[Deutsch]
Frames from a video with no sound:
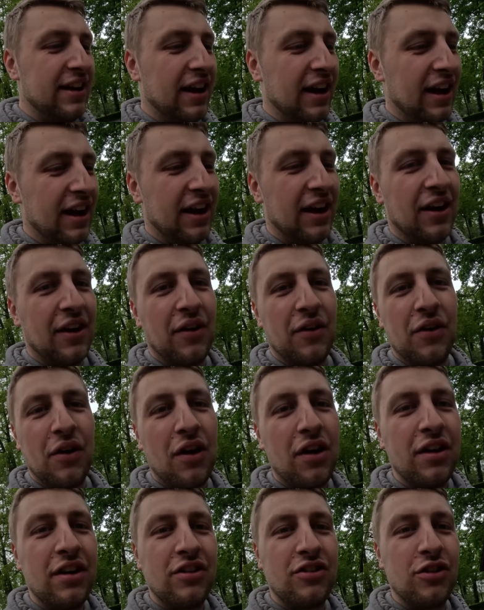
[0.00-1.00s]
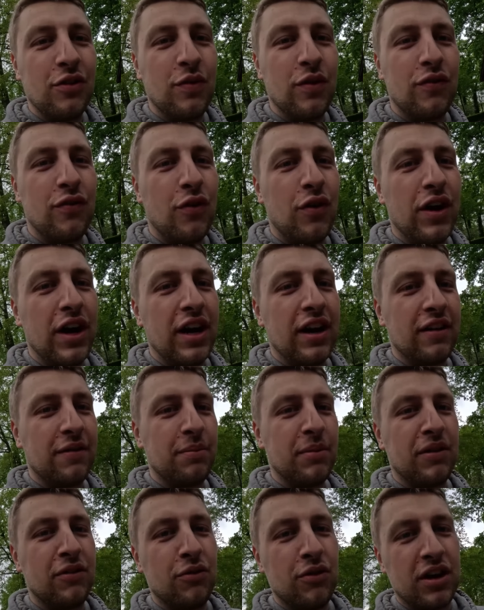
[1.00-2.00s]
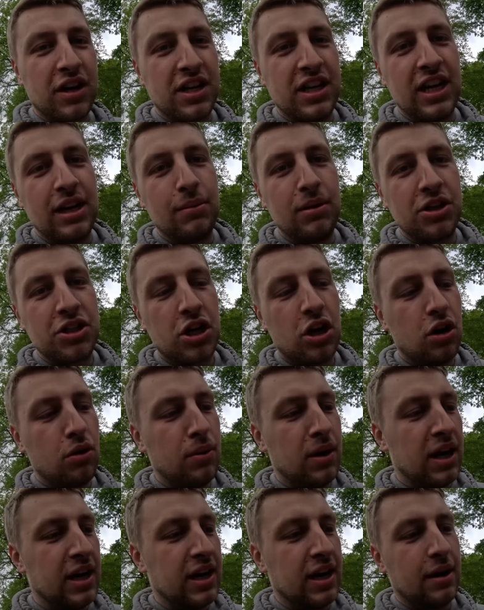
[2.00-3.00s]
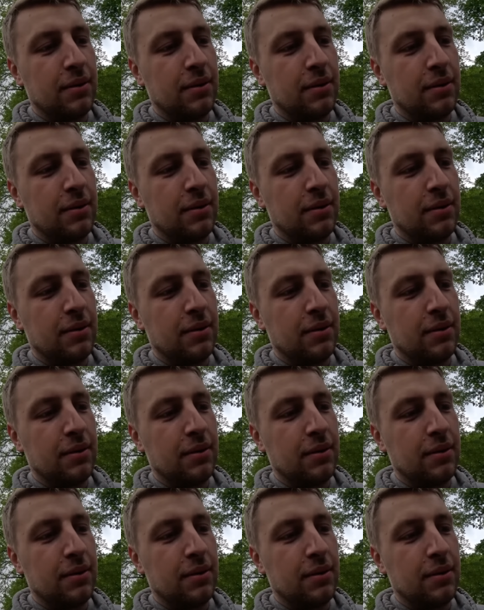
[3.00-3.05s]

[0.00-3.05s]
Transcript: Äh, und noch eine Stufe vorher ist mit so einer Knebelschraube halt